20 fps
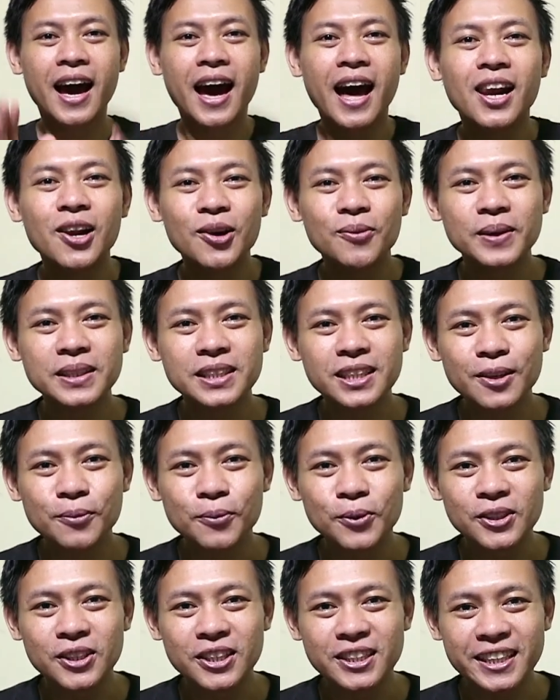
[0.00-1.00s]
Halo masih di
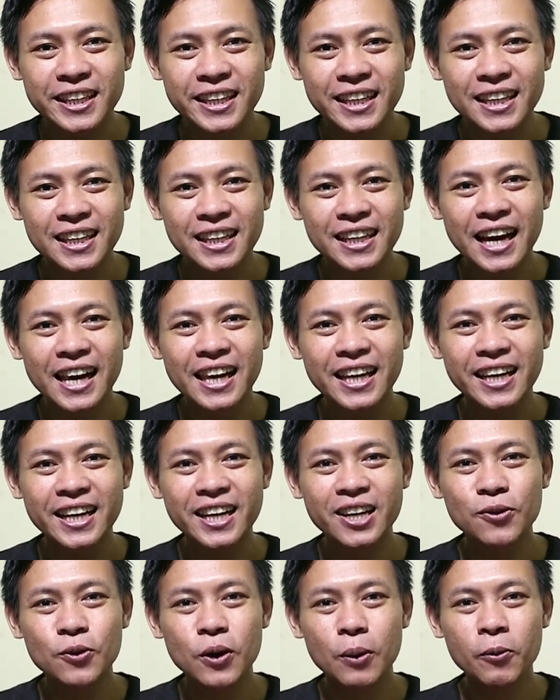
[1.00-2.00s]
Bluetooth Channel,
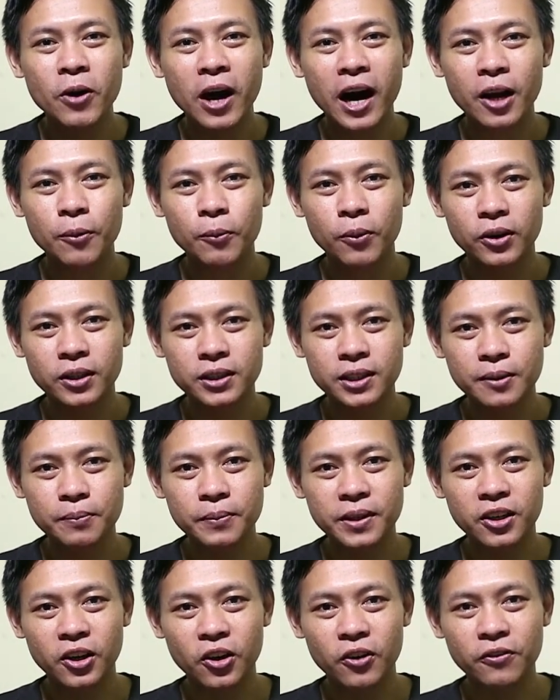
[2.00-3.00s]
kali ini gue mau unboxing
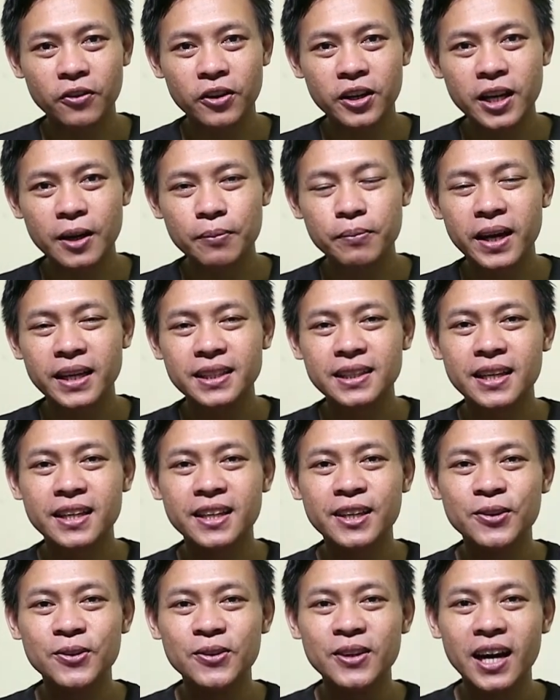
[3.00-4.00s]
mikrofon yang
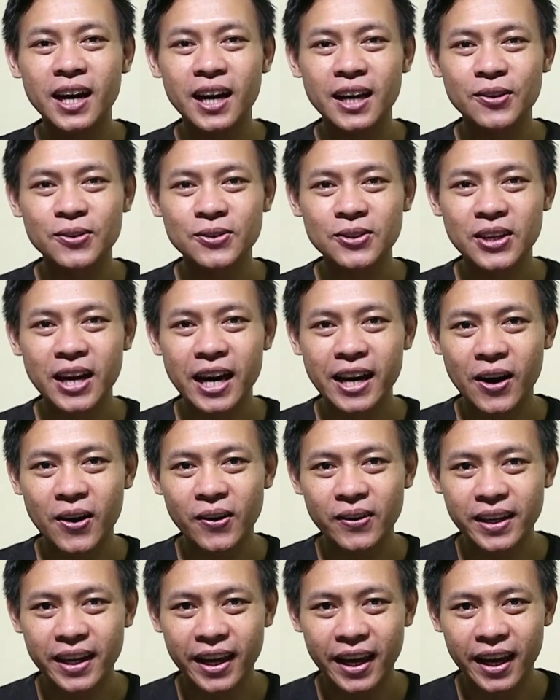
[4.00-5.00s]
biasanya digunakan untuk
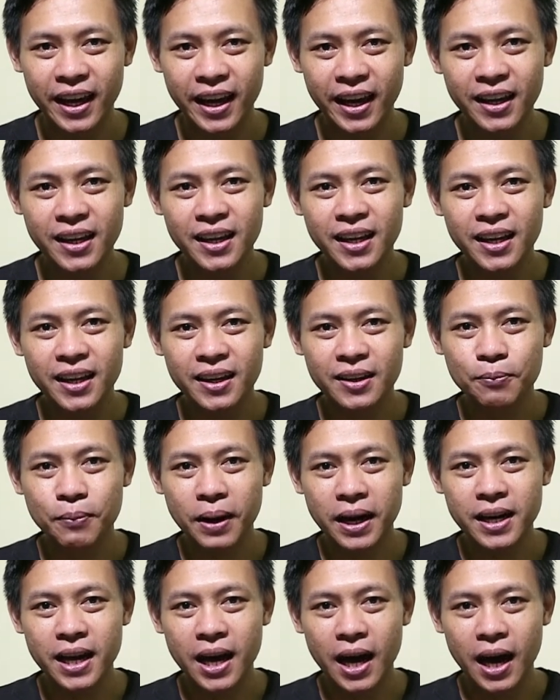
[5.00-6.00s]
karaoke
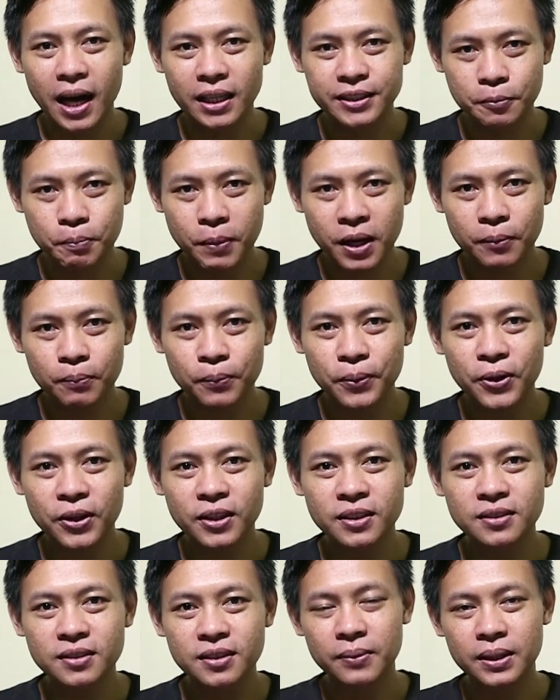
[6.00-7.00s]
pada
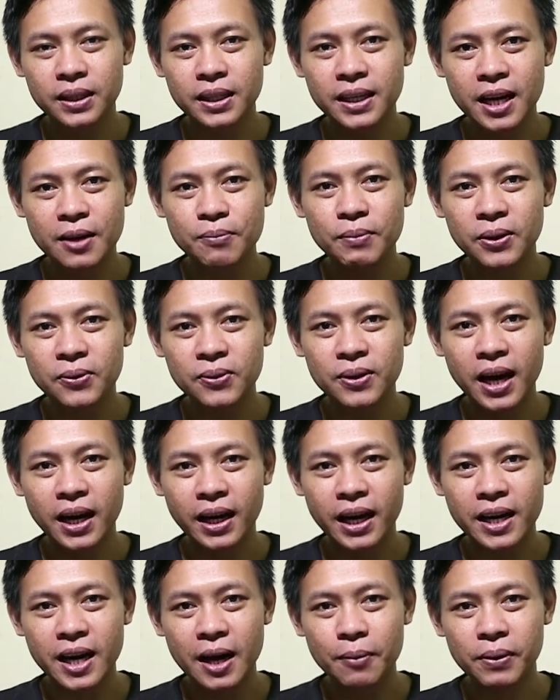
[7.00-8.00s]
smartphone dengan
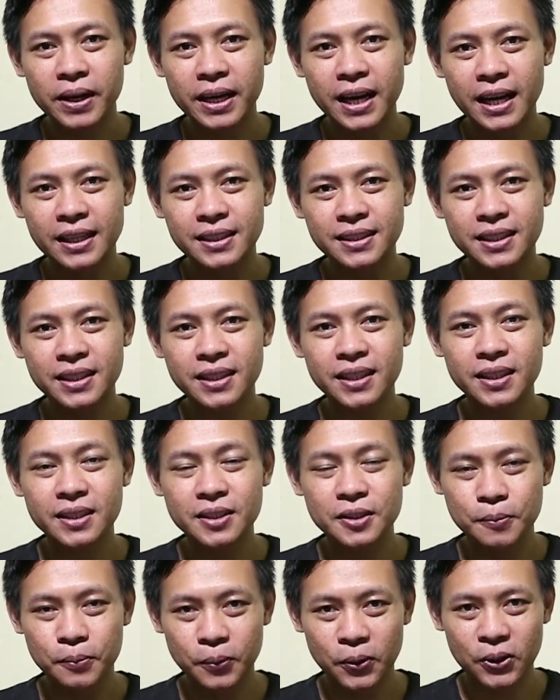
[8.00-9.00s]
menggunakan aplikasi
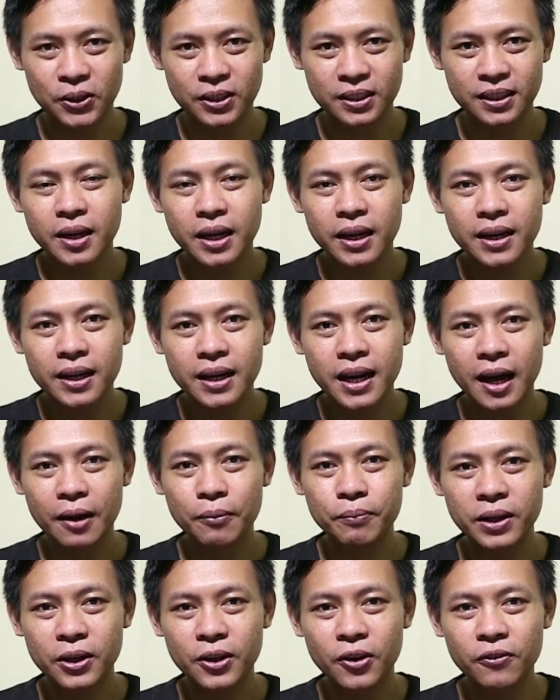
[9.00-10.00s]
Smoke.
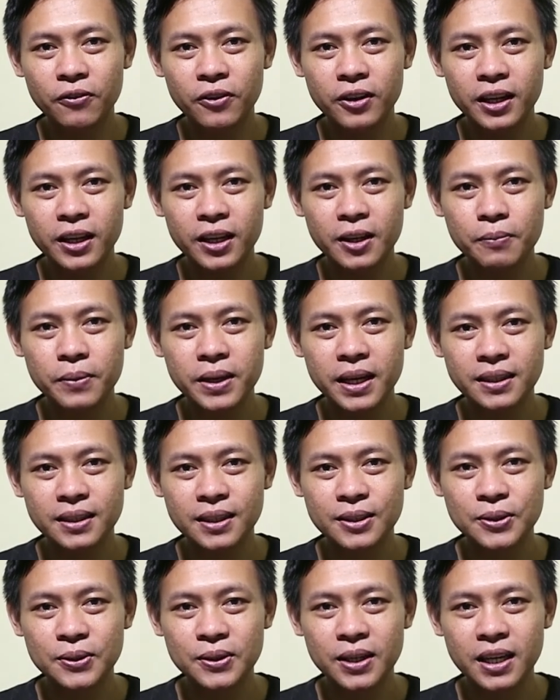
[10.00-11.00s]
Nah, mikrofon ini
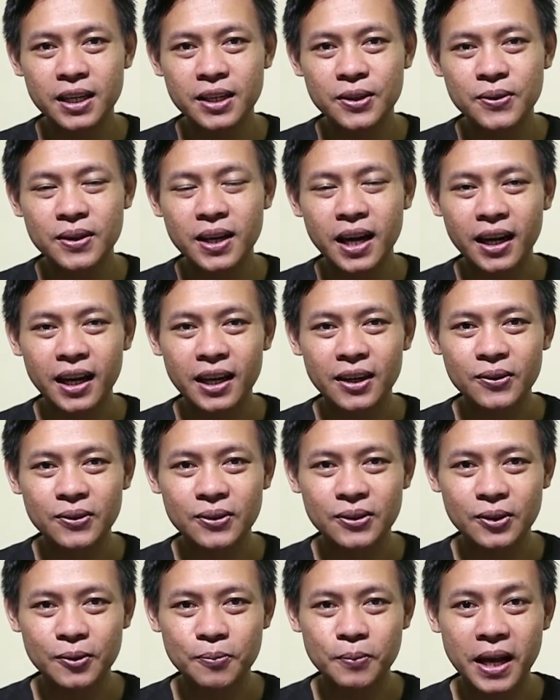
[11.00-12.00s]
biasa juga digunakan
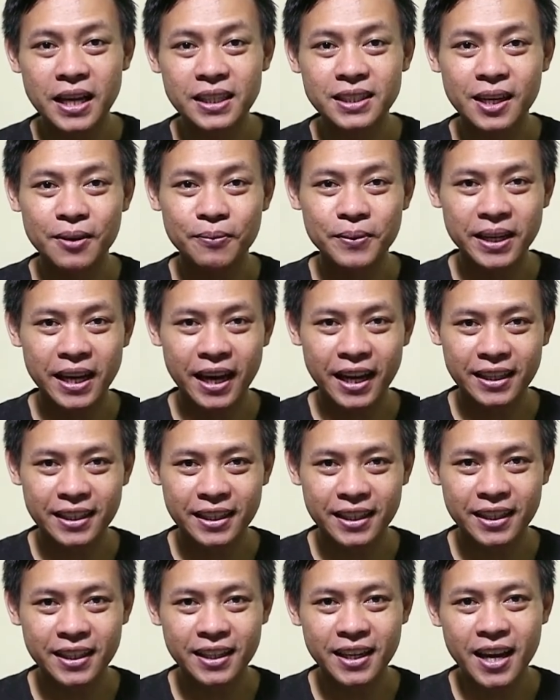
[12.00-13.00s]
untuk belajar
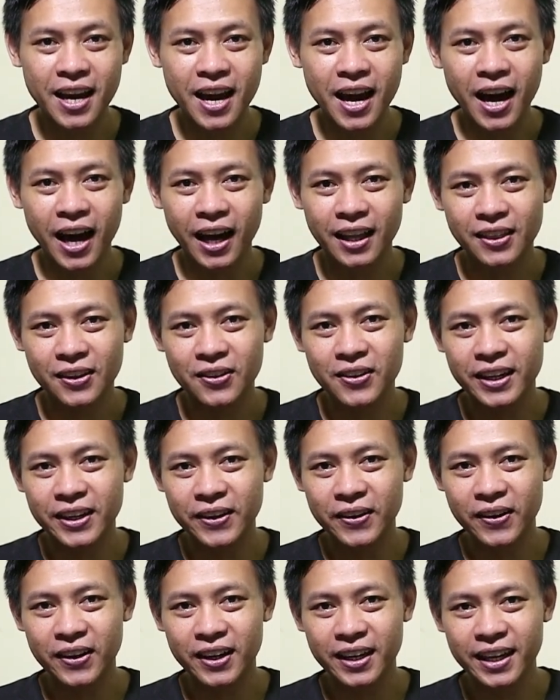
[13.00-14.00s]
menyanyi atau
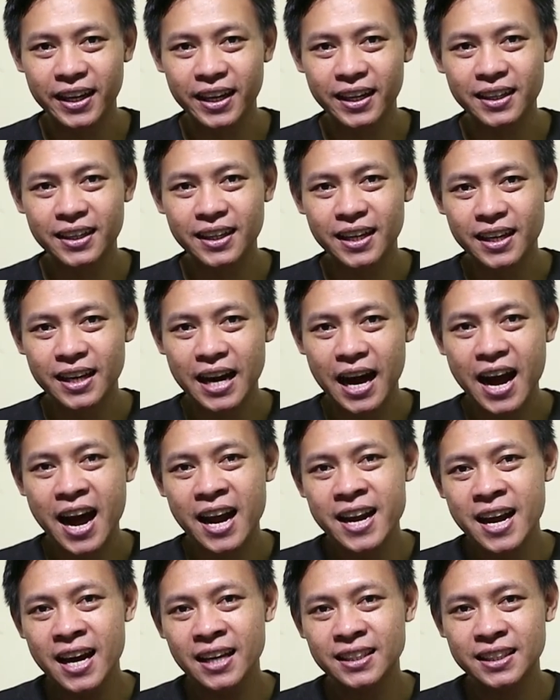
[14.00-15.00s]
recording
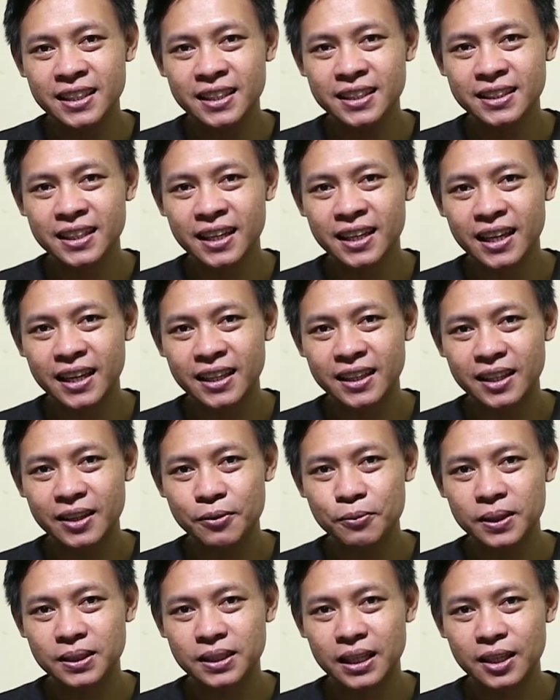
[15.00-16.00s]
dan hasilnya
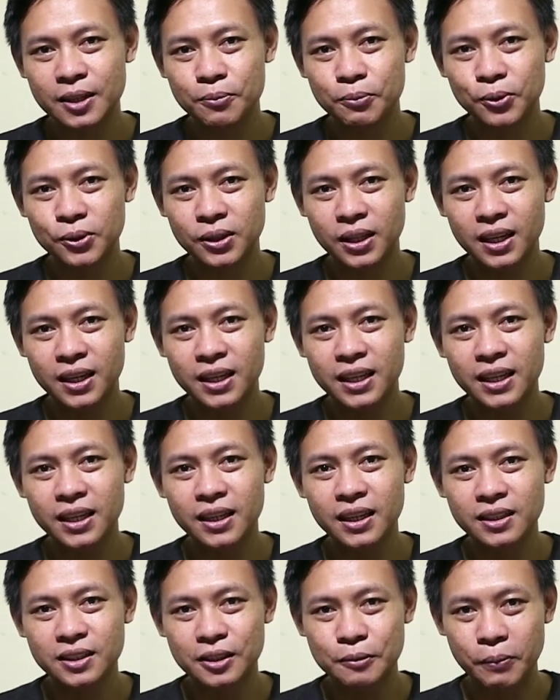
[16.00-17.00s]
nanti bisa diputar
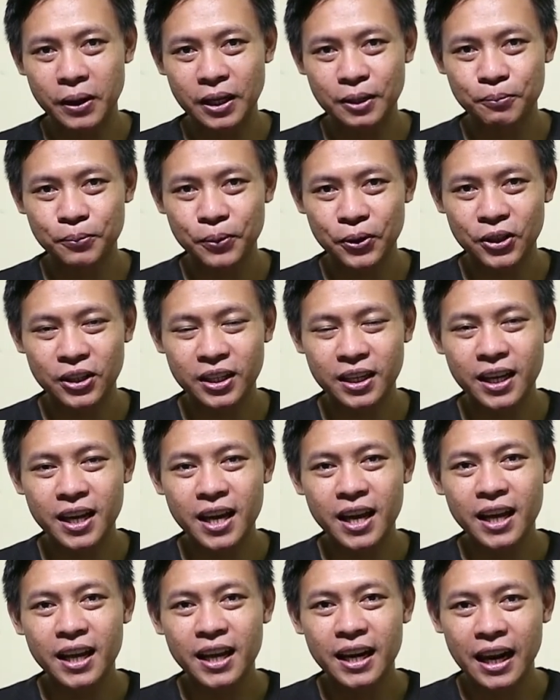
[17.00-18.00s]
di smartphone.
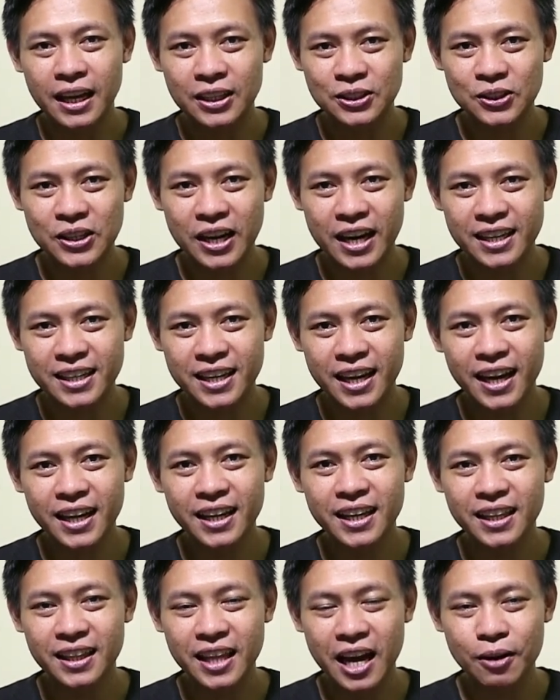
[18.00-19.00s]
Langsung aja
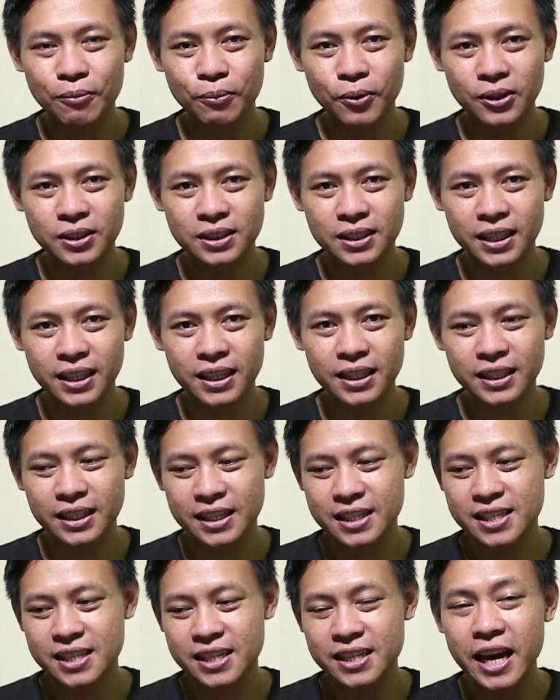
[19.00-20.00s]
kita
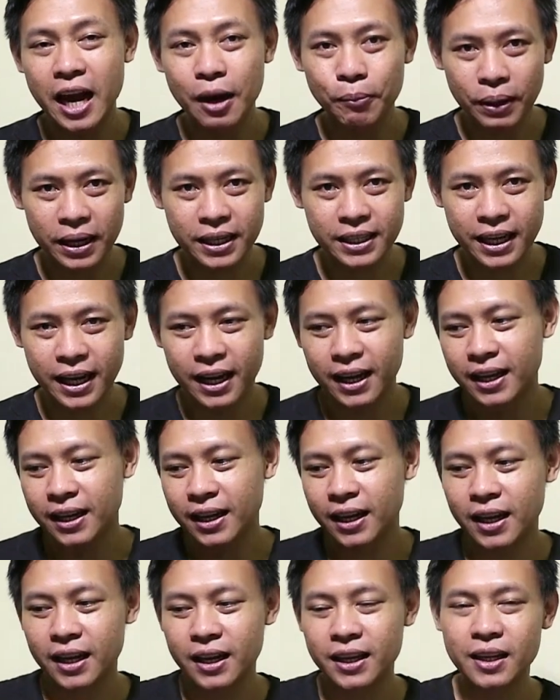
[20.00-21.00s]
unboxing isinya apa aja.
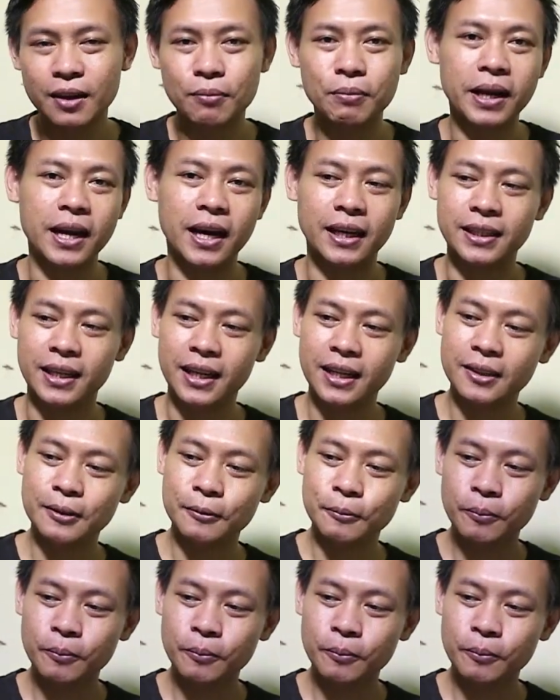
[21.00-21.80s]
Nah, ini barangnya.